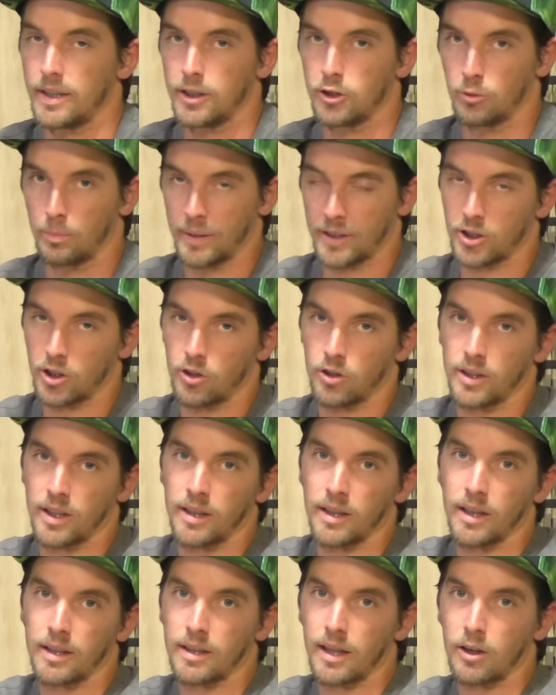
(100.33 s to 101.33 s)
y tu peso no
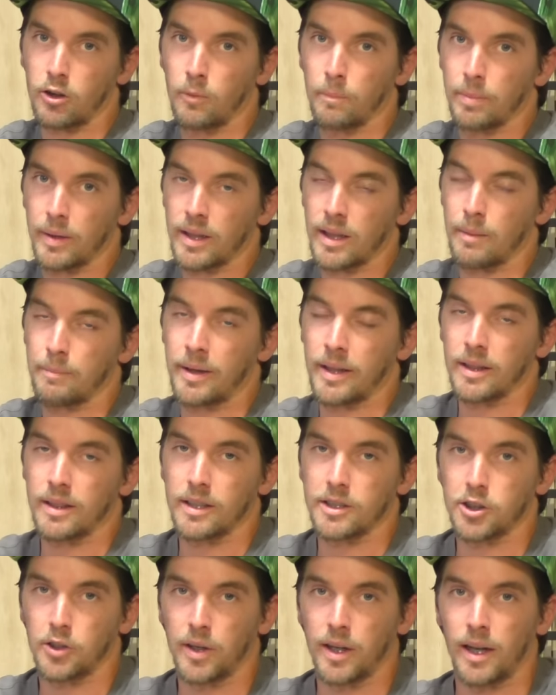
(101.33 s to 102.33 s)
tiende a estar completamente
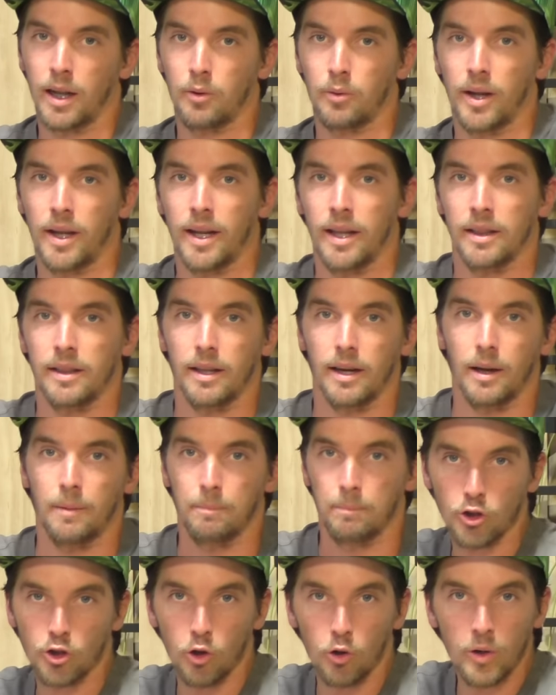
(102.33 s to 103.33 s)
sobre la rueda delantera.
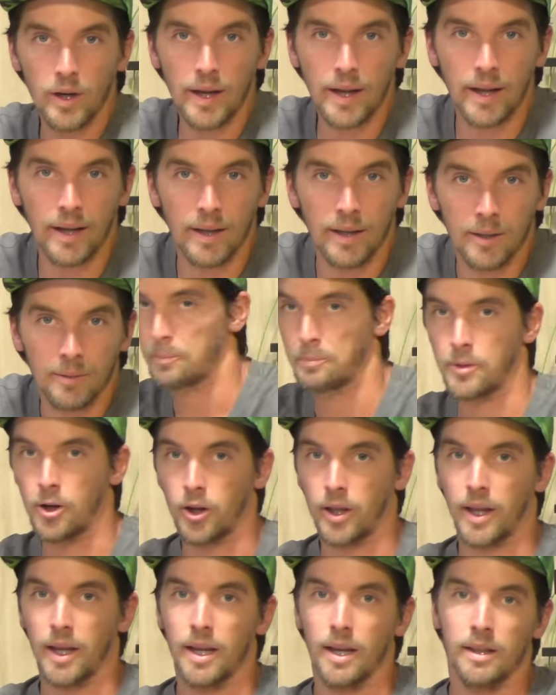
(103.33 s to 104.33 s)
Tuning. Mi
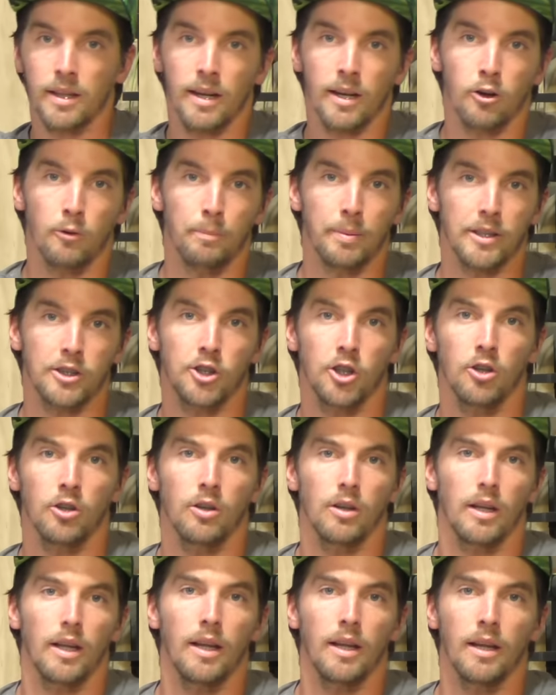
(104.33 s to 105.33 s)
horquilla tiene
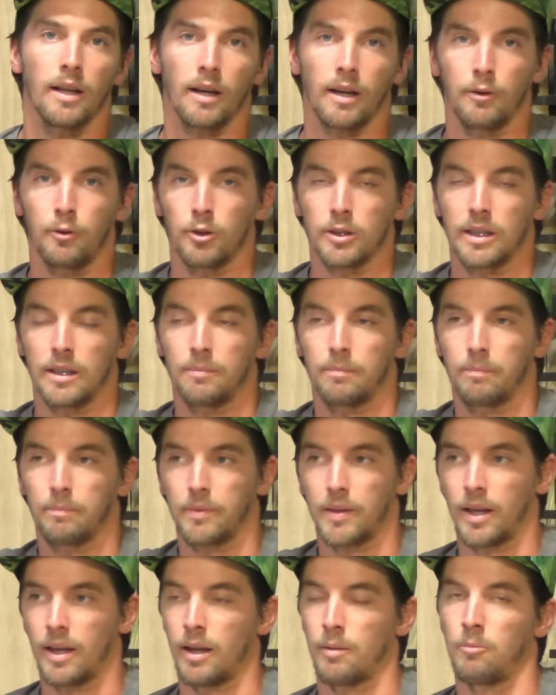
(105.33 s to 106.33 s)
compresión y rebote.
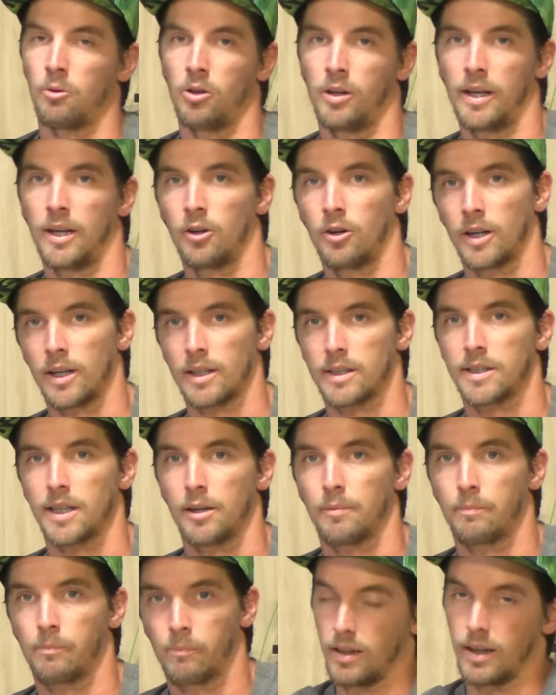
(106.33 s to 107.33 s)
Es el modelo
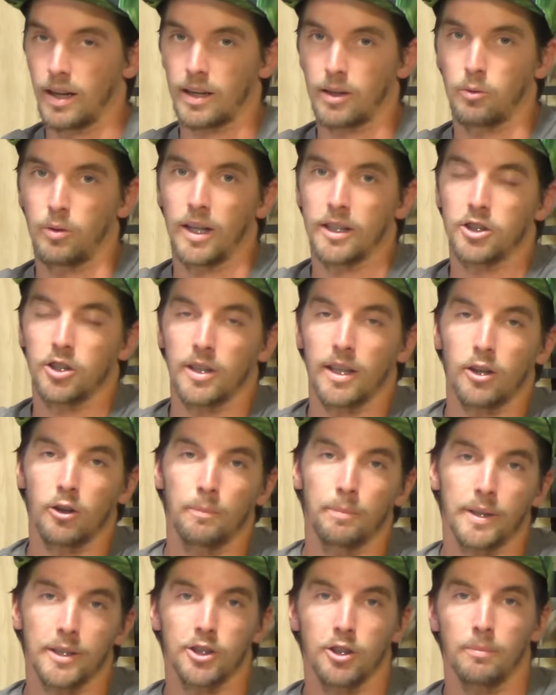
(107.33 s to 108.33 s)
RC. La regulación de
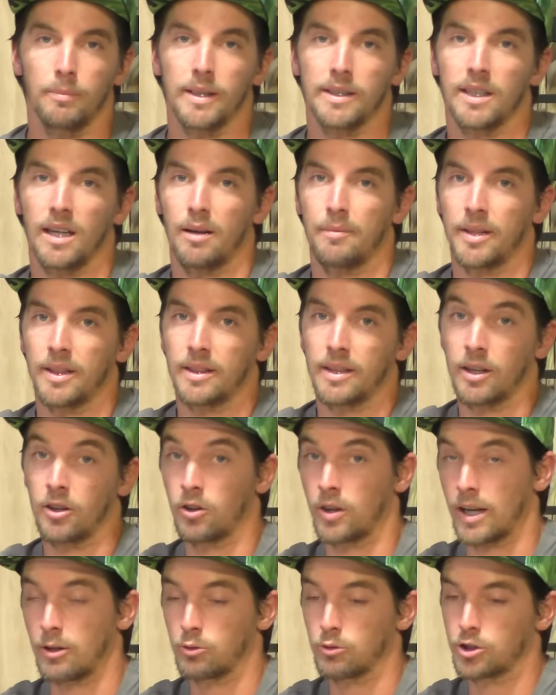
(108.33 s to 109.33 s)
compresión básicamente no
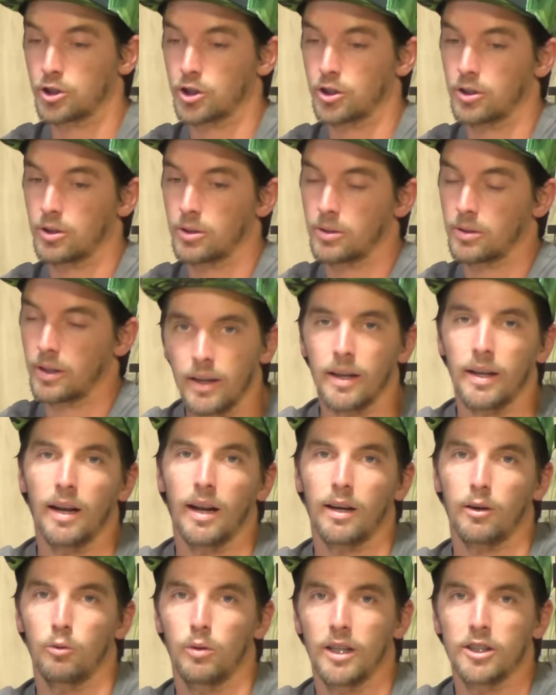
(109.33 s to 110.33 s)
la uso y la
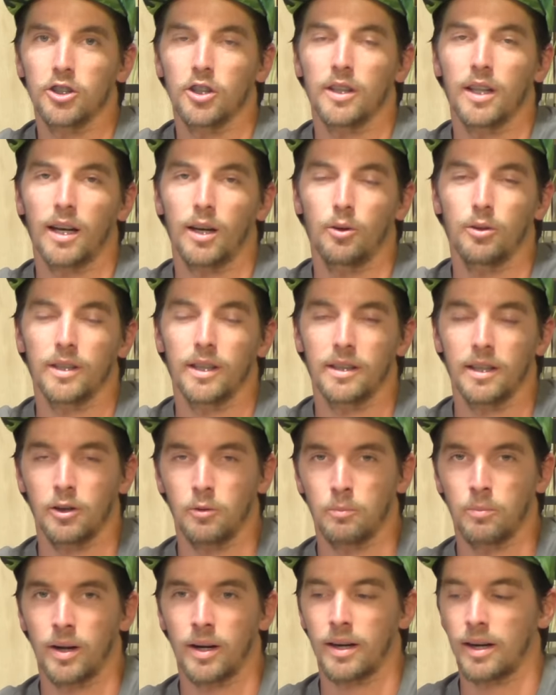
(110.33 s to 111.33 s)
regulación de rebote tiene
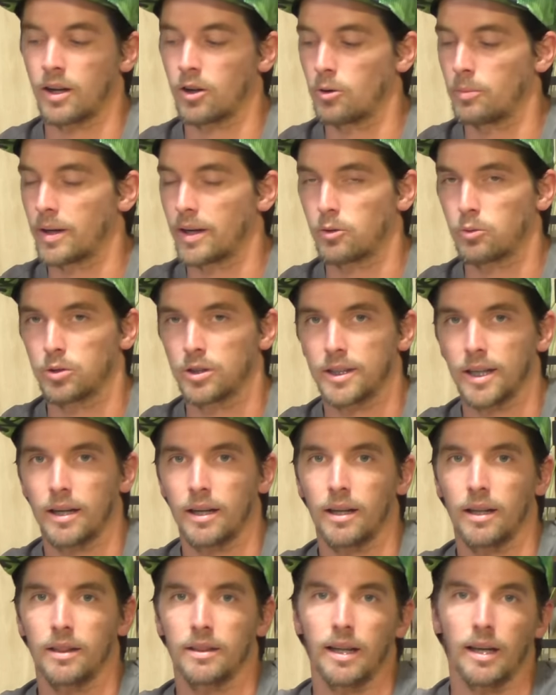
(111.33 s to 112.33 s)
un buen rango para ajustar
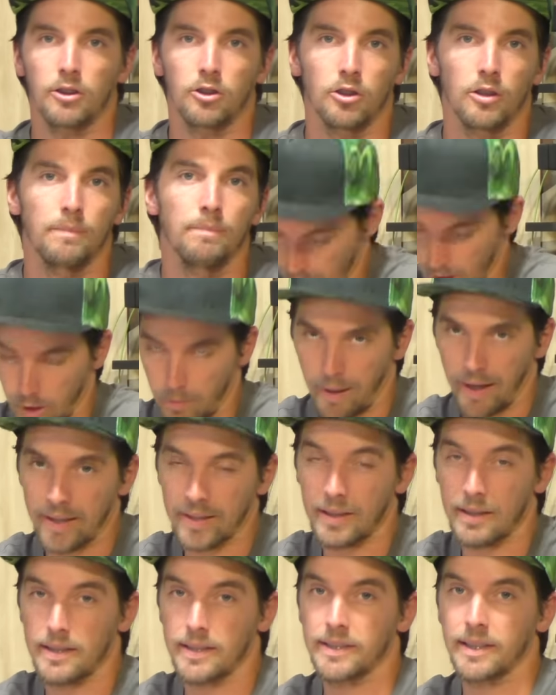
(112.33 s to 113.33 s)
el tacto. Lo más
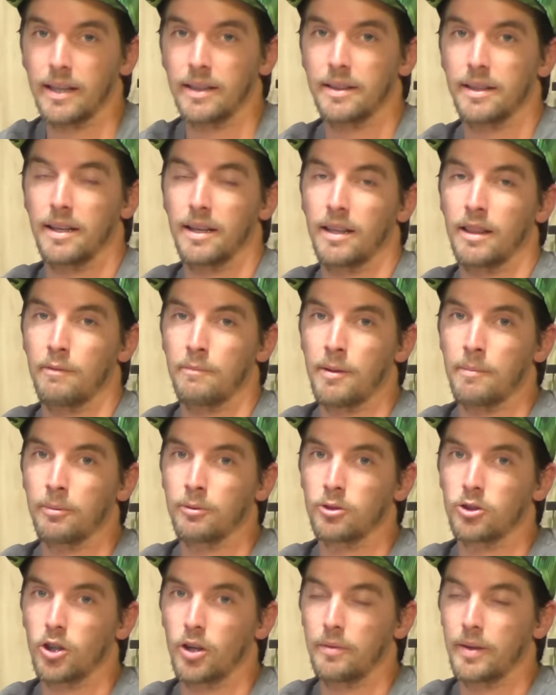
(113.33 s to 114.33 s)
interesante desde mi
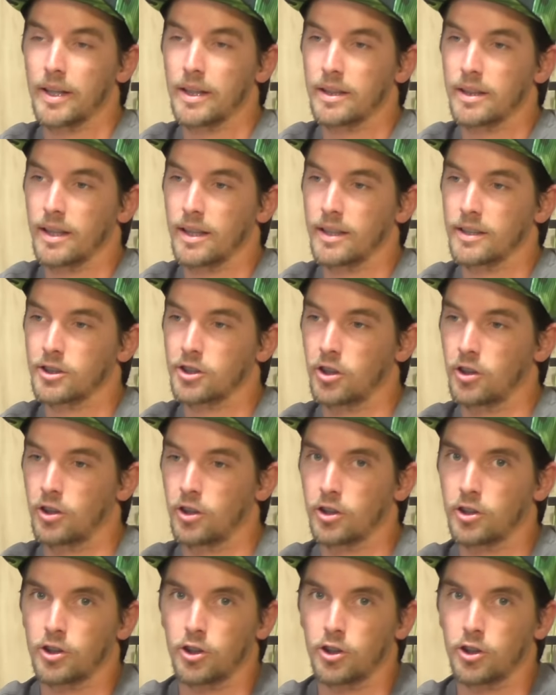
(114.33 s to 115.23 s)
punto de vista son los